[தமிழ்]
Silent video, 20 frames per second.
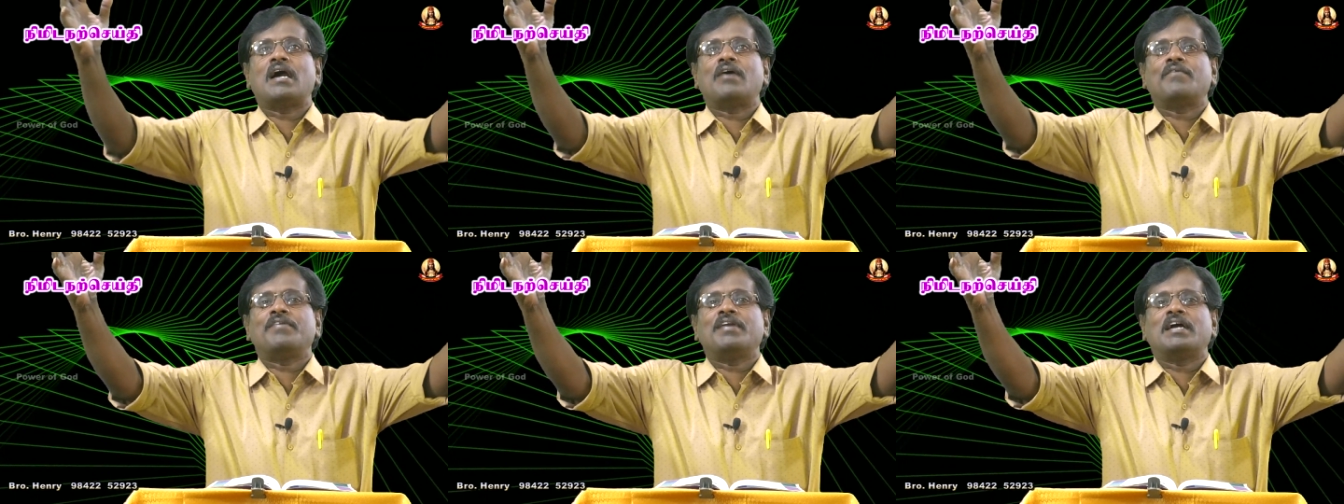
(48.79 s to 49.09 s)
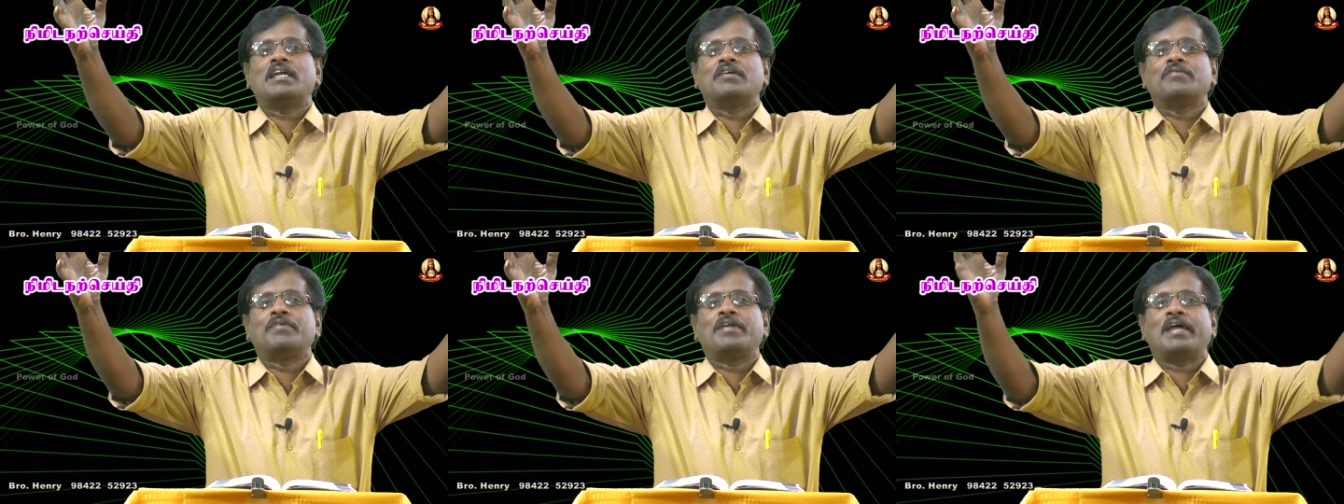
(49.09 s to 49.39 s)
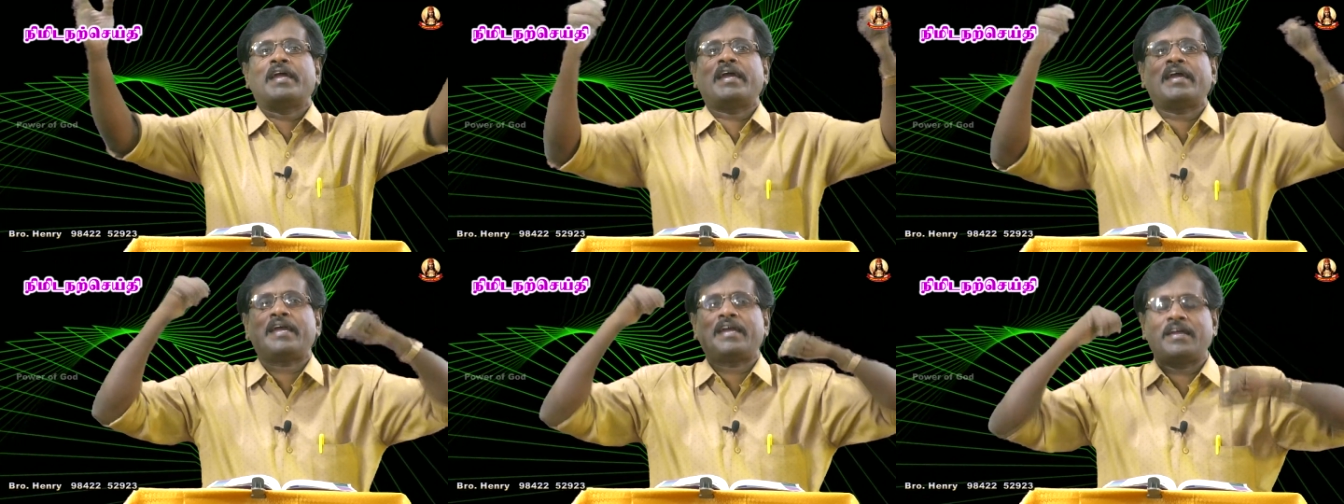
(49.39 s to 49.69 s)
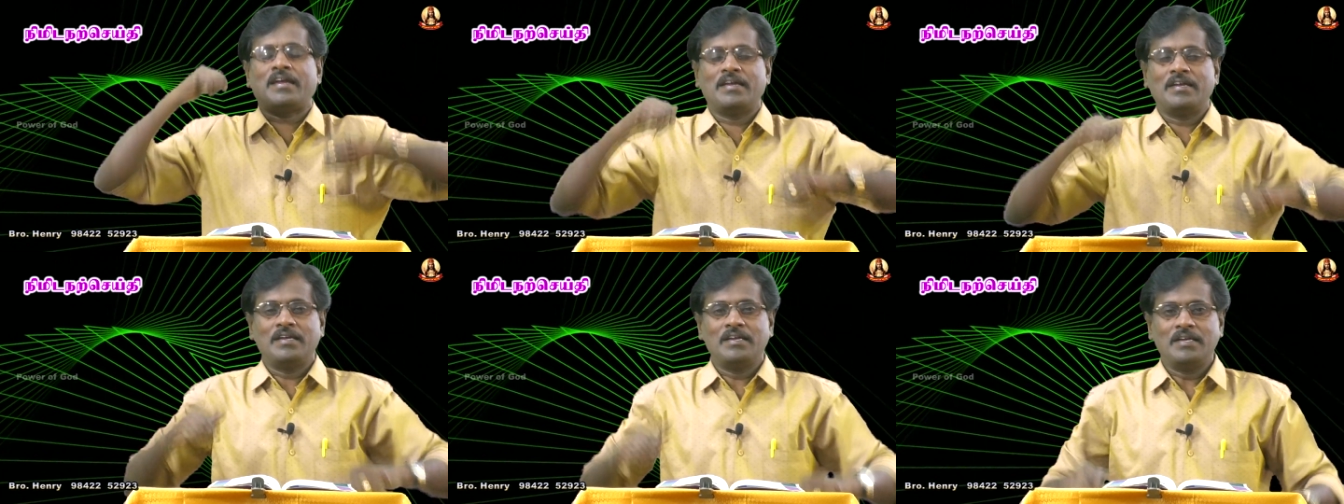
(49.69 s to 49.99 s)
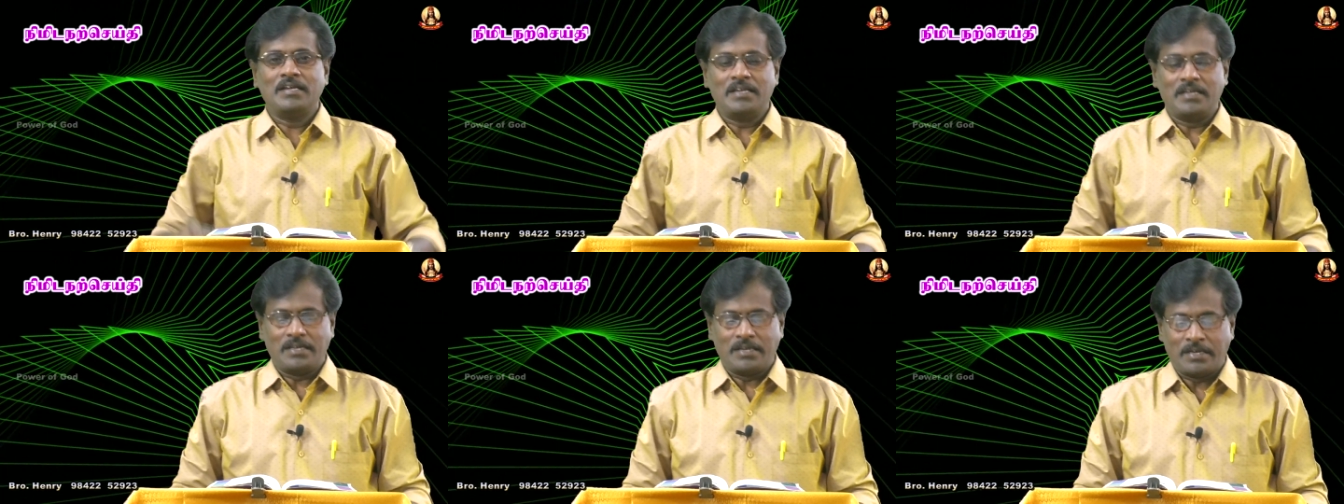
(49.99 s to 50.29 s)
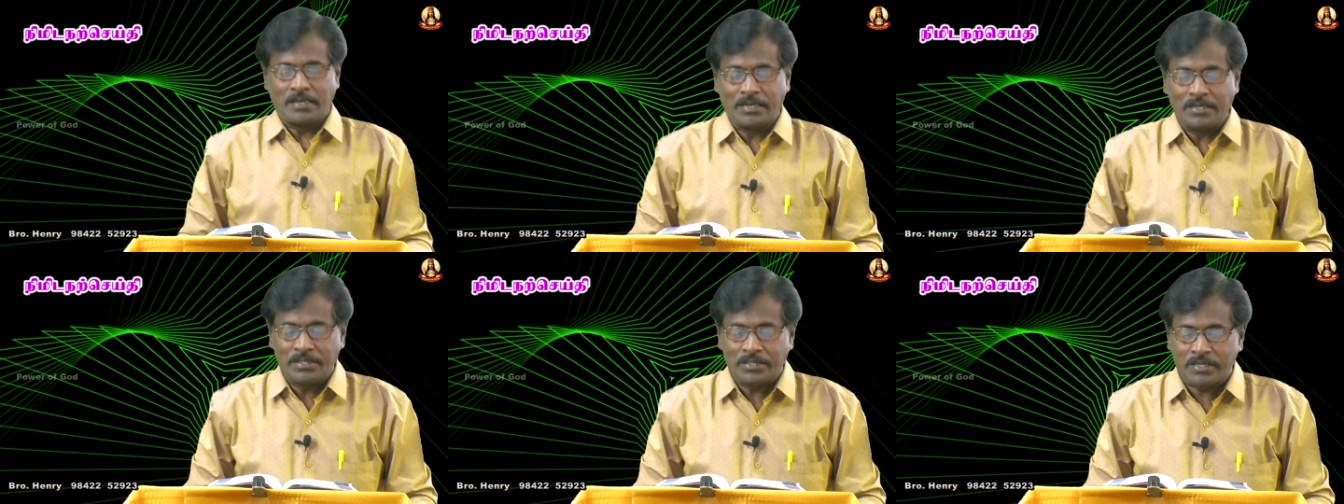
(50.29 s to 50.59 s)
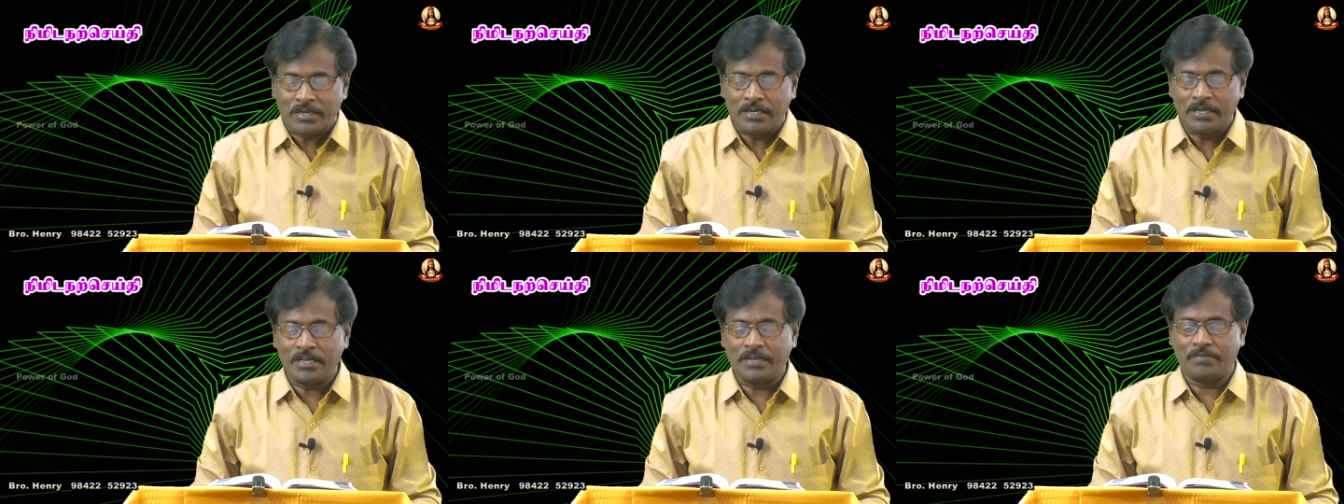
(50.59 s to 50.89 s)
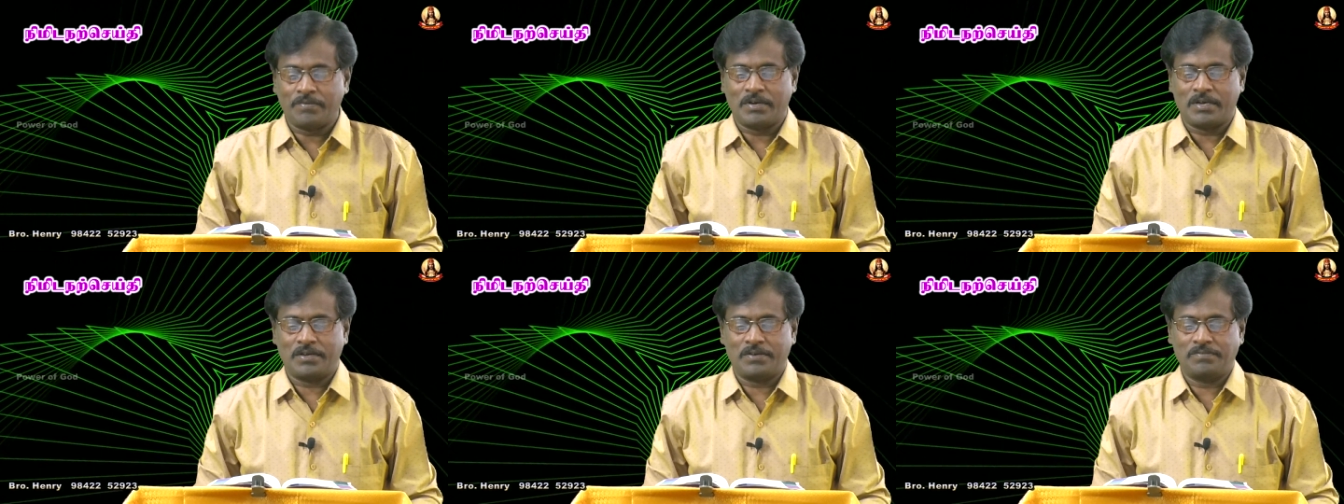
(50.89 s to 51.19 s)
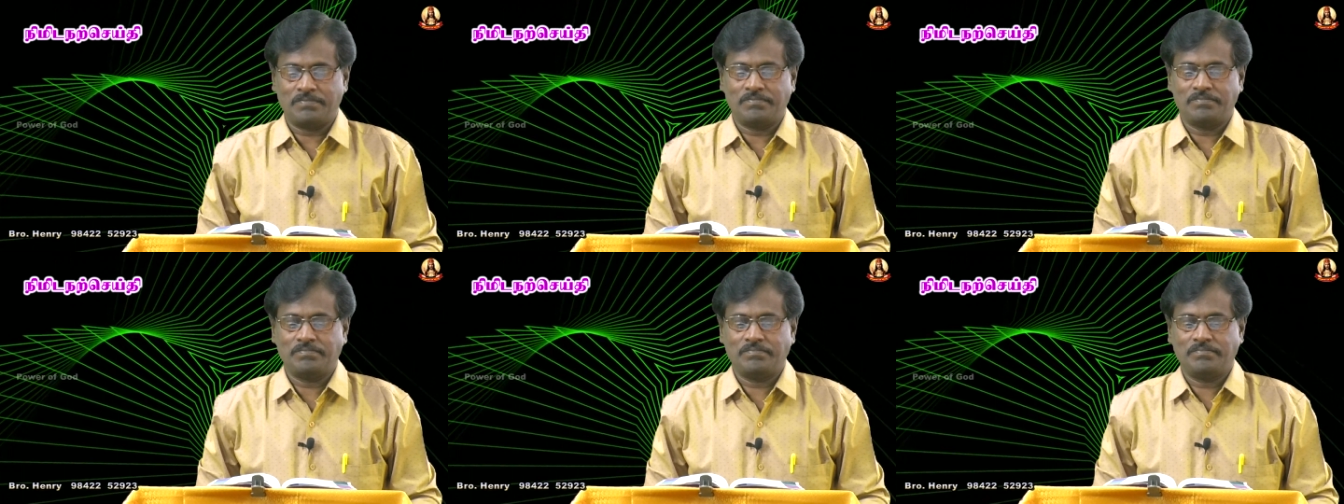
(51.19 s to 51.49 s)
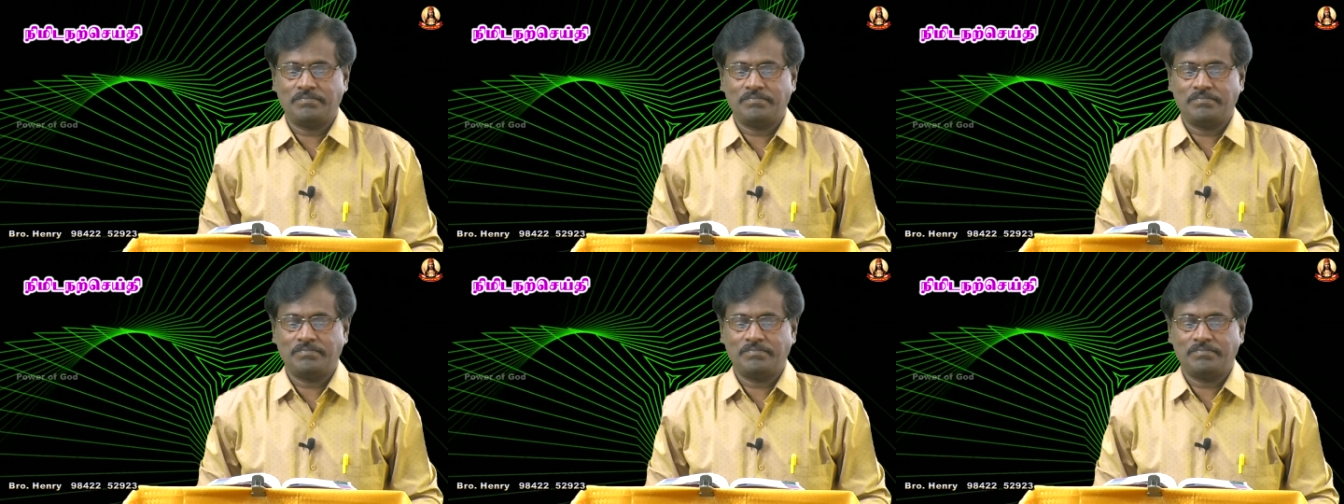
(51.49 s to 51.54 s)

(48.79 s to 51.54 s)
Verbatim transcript: ஆவியானவரே எழுந்திரள்ளி வாரம்